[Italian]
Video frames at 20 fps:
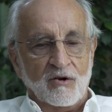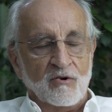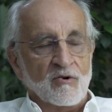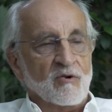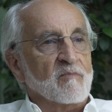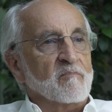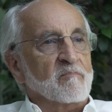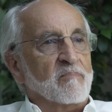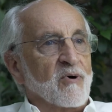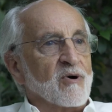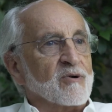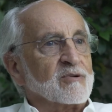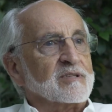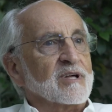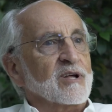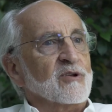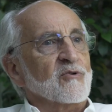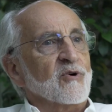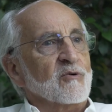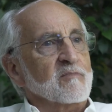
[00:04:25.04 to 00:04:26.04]
Non porta
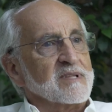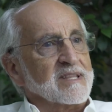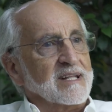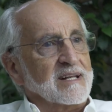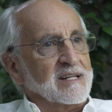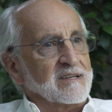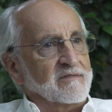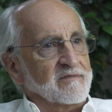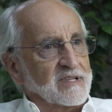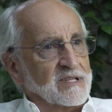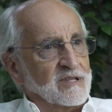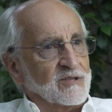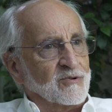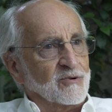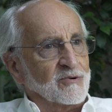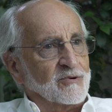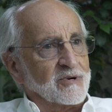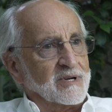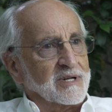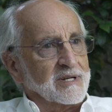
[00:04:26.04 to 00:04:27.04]
il nome
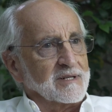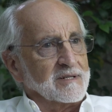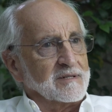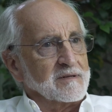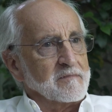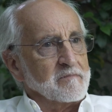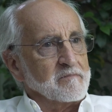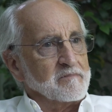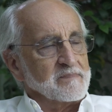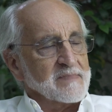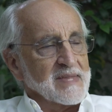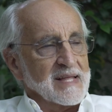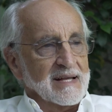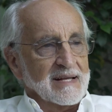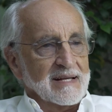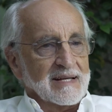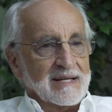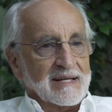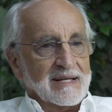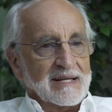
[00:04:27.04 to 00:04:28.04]
dell'inventore,
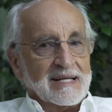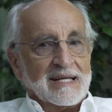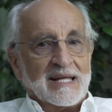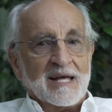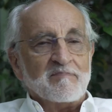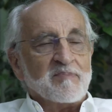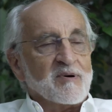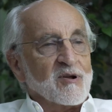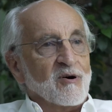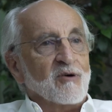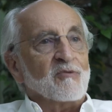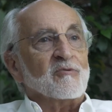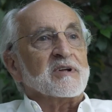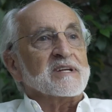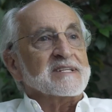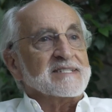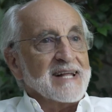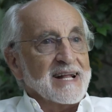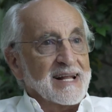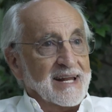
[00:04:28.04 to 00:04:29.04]
che però
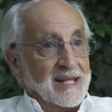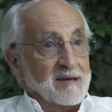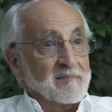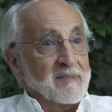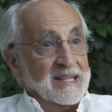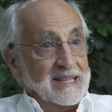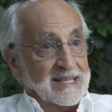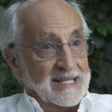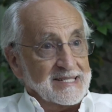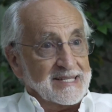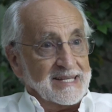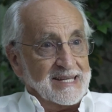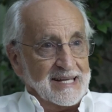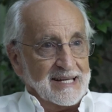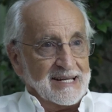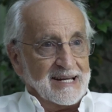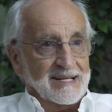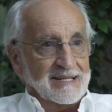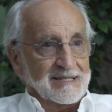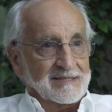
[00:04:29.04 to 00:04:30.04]
originariamente
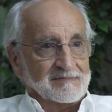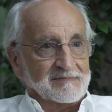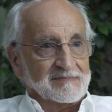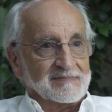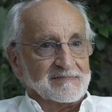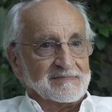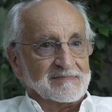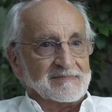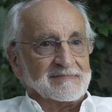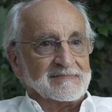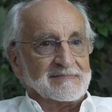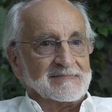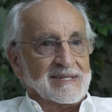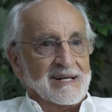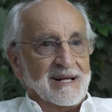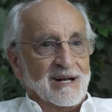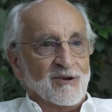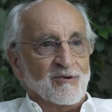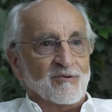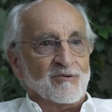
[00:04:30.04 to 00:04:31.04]
c'era.
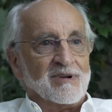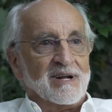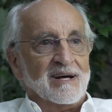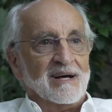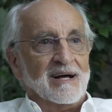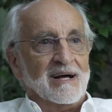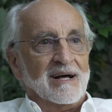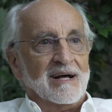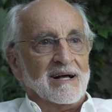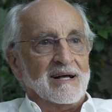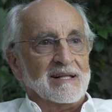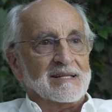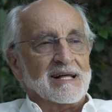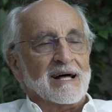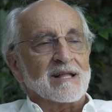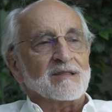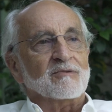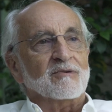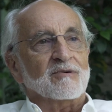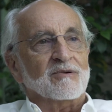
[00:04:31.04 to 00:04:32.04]
Allora,
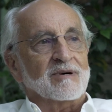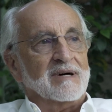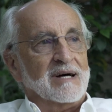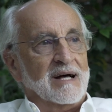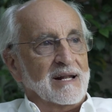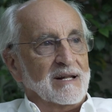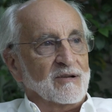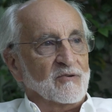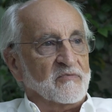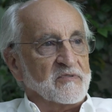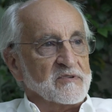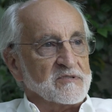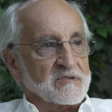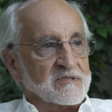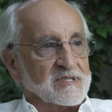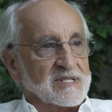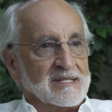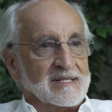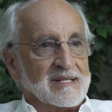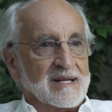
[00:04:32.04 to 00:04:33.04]
andando all'ufficio
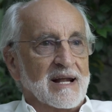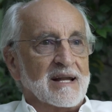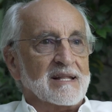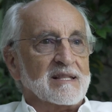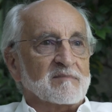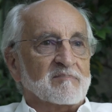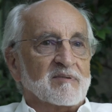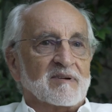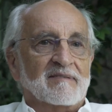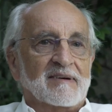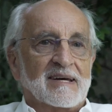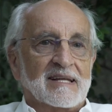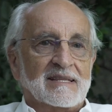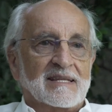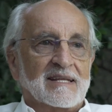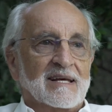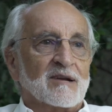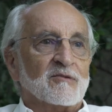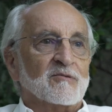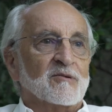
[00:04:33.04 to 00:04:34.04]
centrale dei
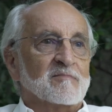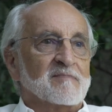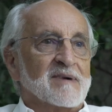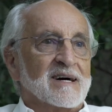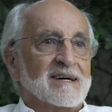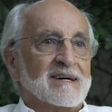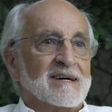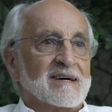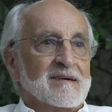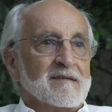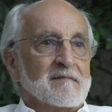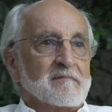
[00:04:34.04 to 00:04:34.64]
brevetti a Roma,